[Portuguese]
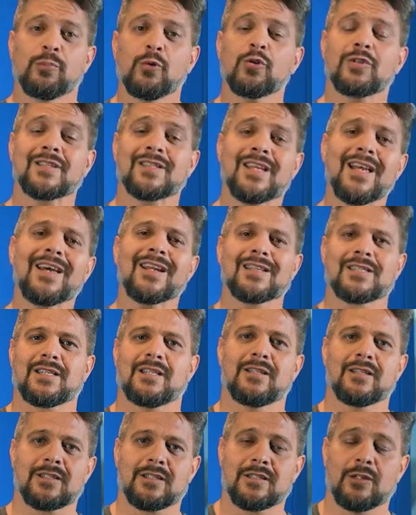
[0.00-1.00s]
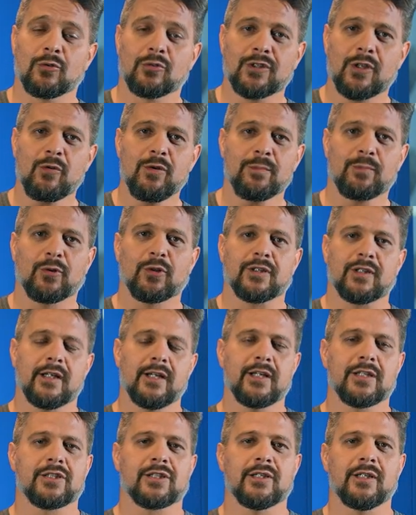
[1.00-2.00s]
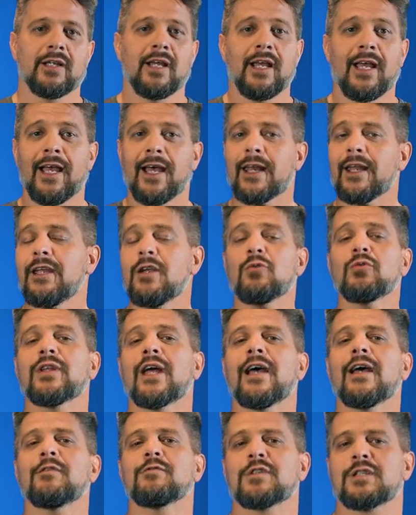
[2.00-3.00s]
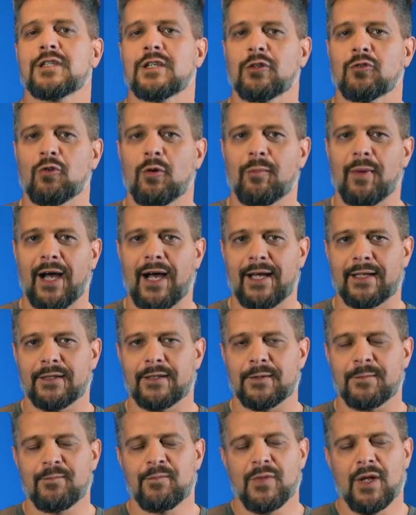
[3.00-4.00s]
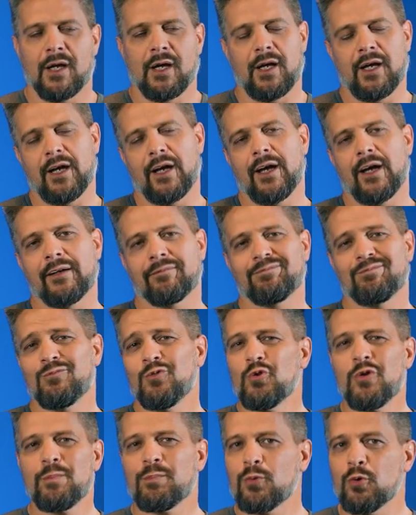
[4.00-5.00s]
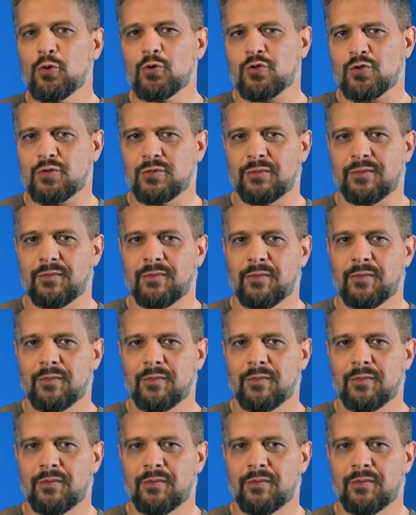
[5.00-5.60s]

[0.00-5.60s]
Por ser essa decisão tão importante, ela não deve ser tomada é, no impulso,